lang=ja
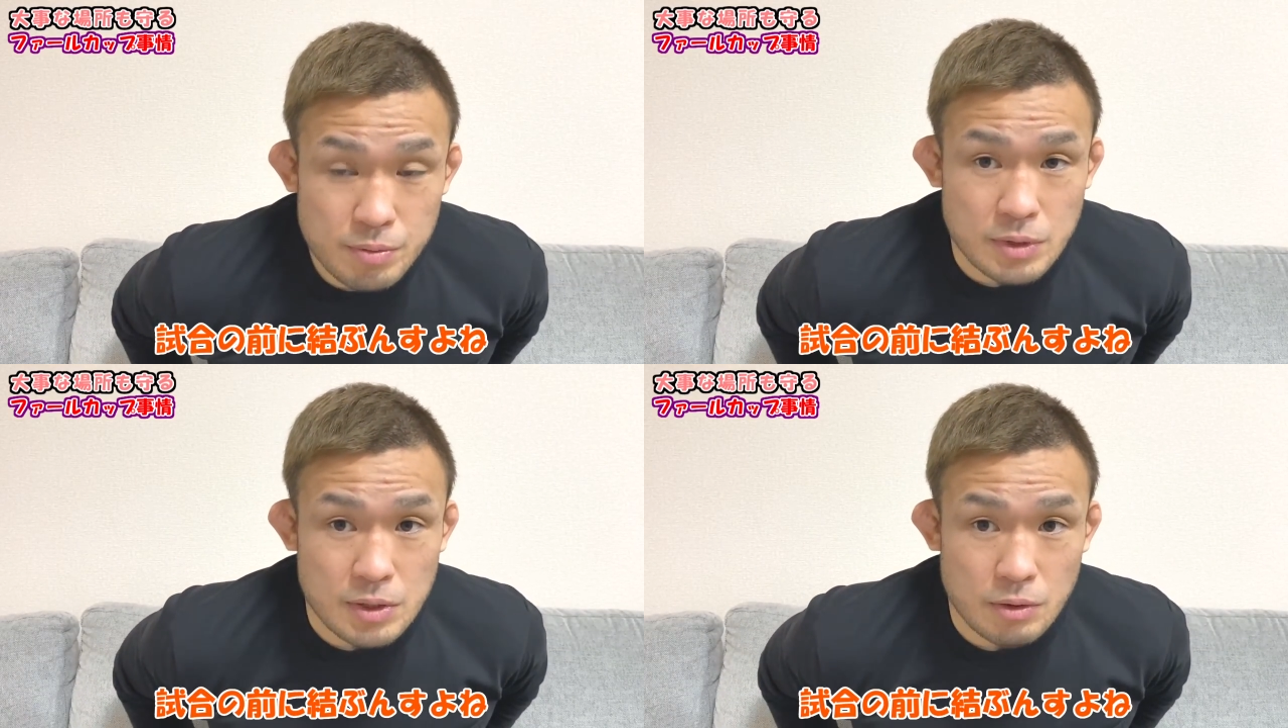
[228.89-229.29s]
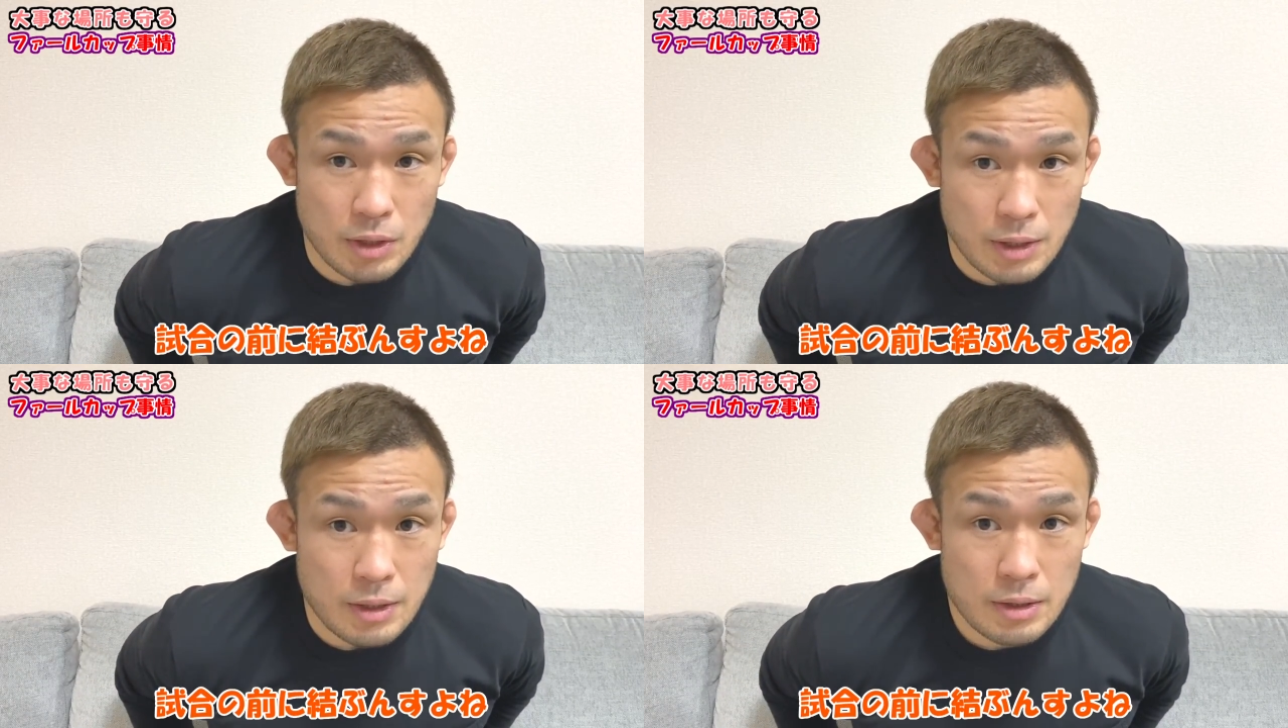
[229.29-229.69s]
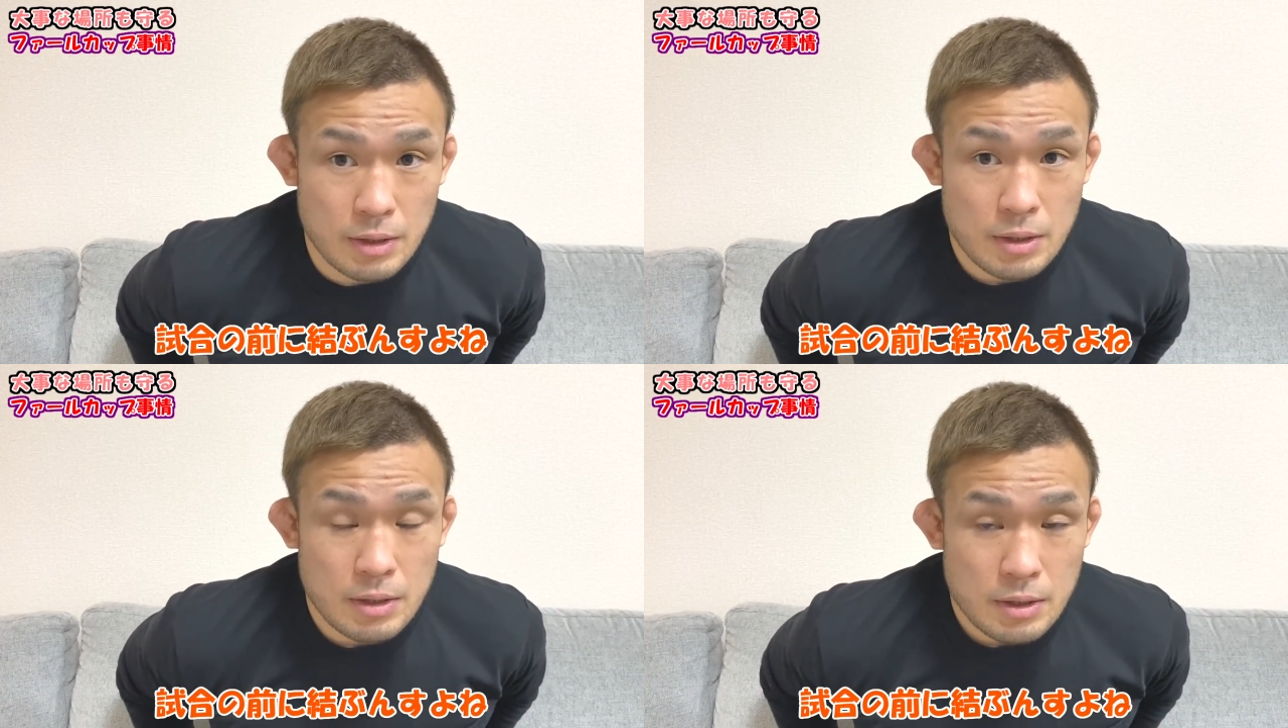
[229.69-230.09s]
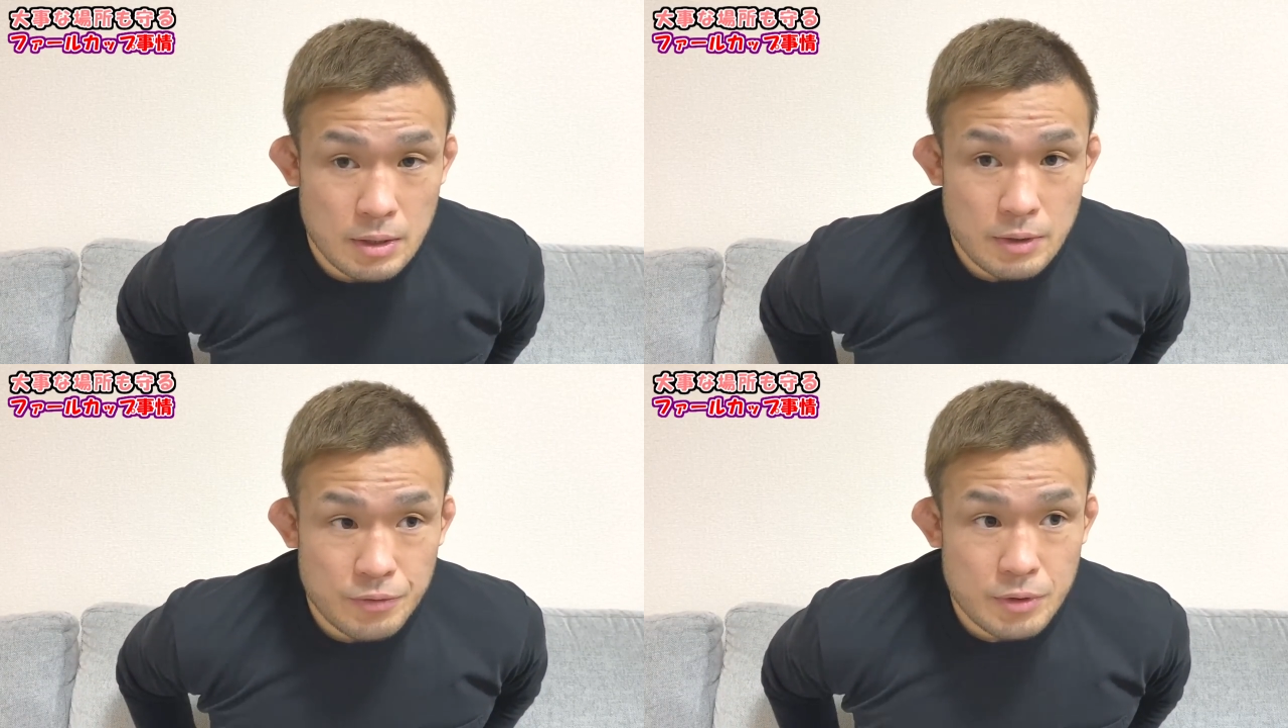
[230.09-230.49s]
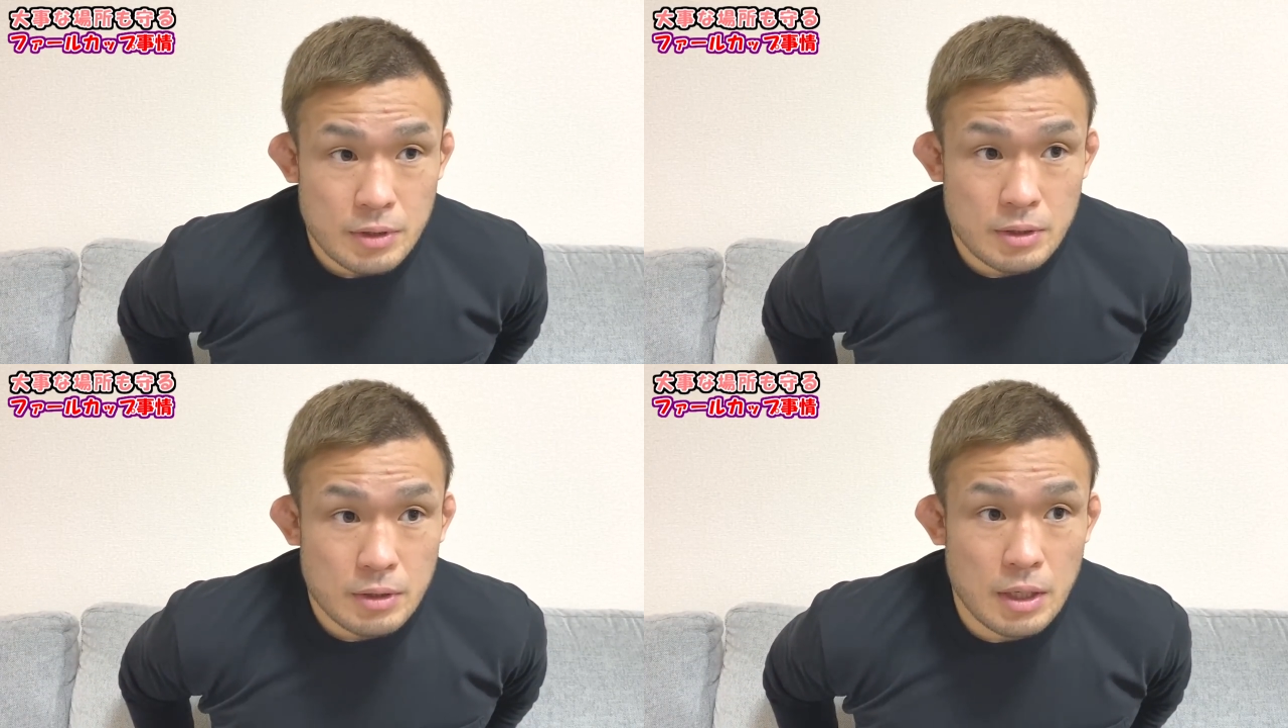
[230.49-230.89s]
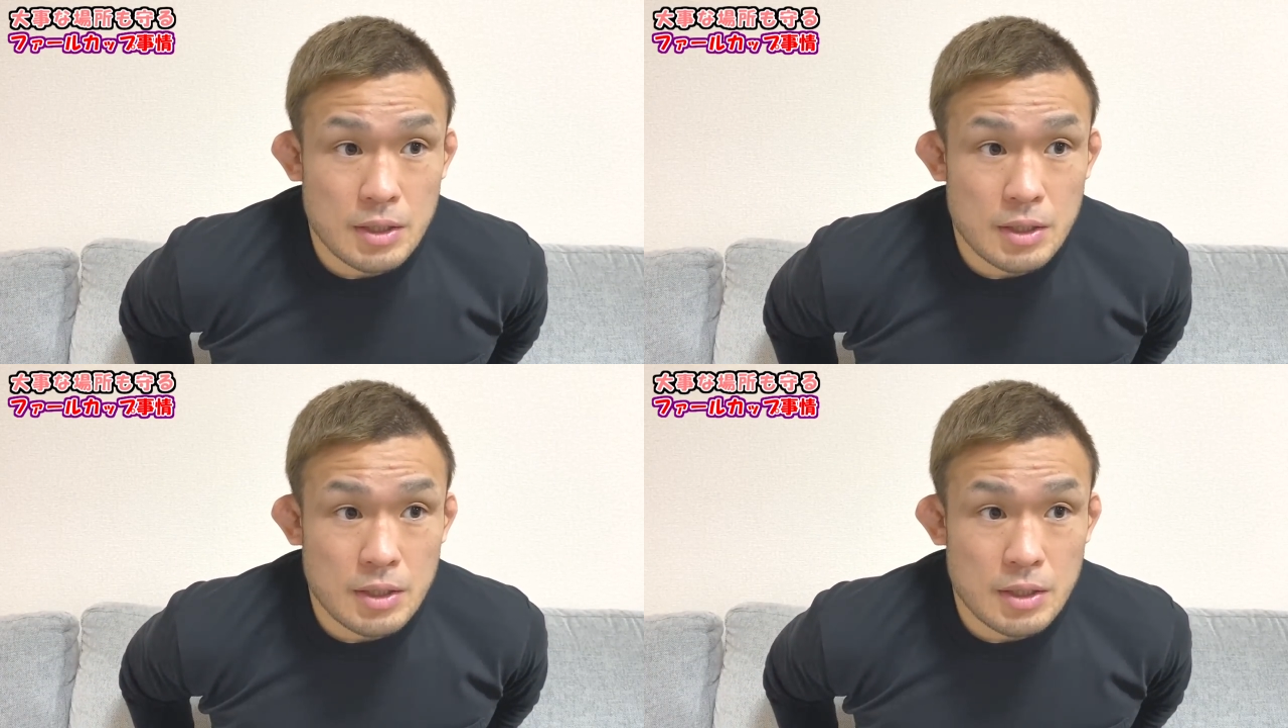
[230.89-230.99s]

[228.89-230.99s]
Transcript: ぶんですよね。ティーバッグみたいな。